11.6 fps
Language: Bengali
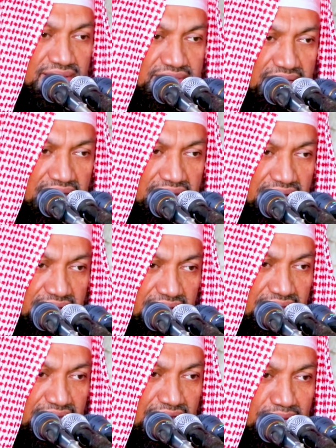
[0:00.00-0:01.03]
হাসানা
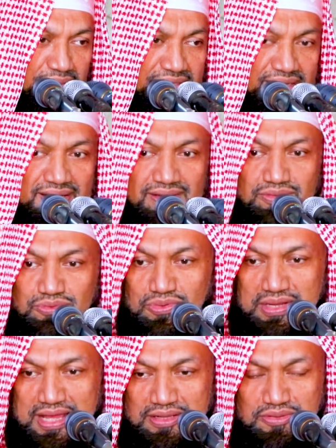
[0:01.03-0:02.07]
আয়াল্লাহ আমাদের
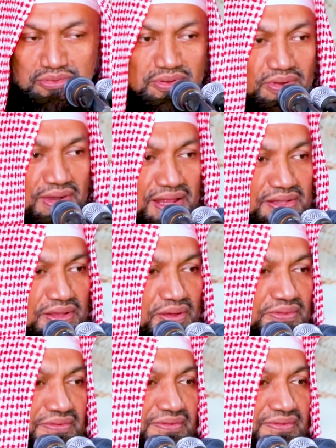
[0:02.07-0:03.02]
দুনিয়াতেও কল্যাণ দাও